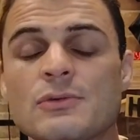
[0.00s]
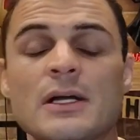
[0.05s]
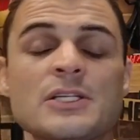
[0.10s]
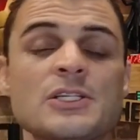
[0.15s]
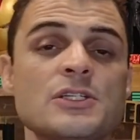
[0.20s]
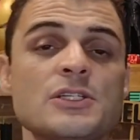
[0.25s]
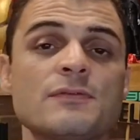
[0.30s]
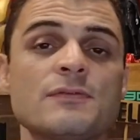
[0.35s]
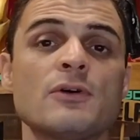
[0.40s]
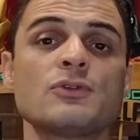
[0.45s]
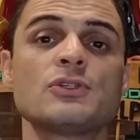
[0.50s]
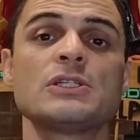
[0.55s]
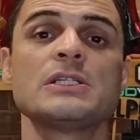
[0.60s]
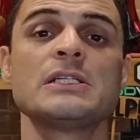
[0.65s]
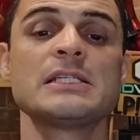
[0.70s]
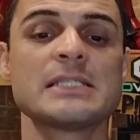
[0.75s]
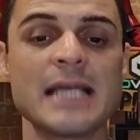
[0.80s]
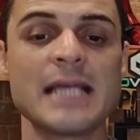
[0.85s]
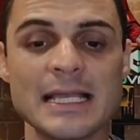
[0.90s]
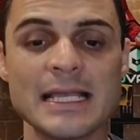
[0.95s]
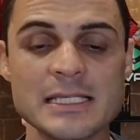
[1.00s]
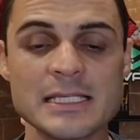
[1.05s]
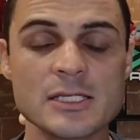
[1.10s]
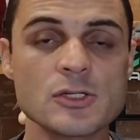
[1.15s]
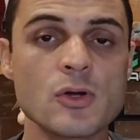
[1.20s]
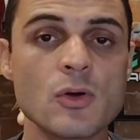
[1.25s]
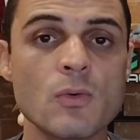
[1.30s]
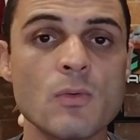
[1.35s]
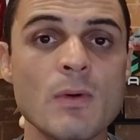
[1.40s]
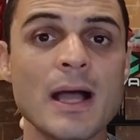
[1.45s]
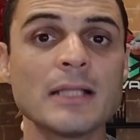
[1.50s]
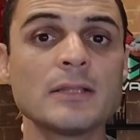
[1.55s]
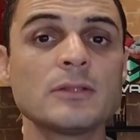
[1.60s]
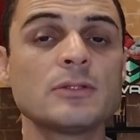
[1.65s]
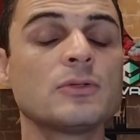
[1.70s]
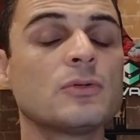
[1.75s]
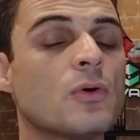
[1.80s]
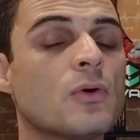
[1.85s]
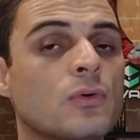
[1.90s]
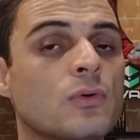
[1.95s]
a gente vai utilizar essas
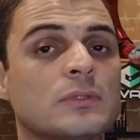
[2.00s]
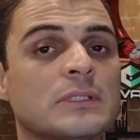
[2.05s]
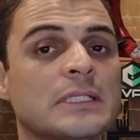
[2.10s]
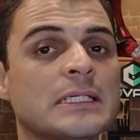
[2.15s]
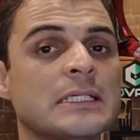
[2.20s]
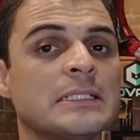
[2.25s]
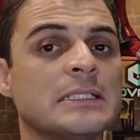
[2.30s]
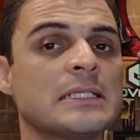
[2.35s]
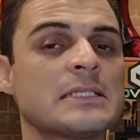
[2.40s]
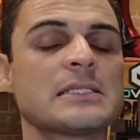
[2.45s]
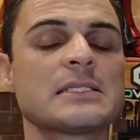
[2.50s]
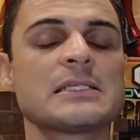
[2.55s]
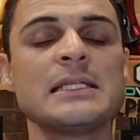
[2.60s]
quatro roldanas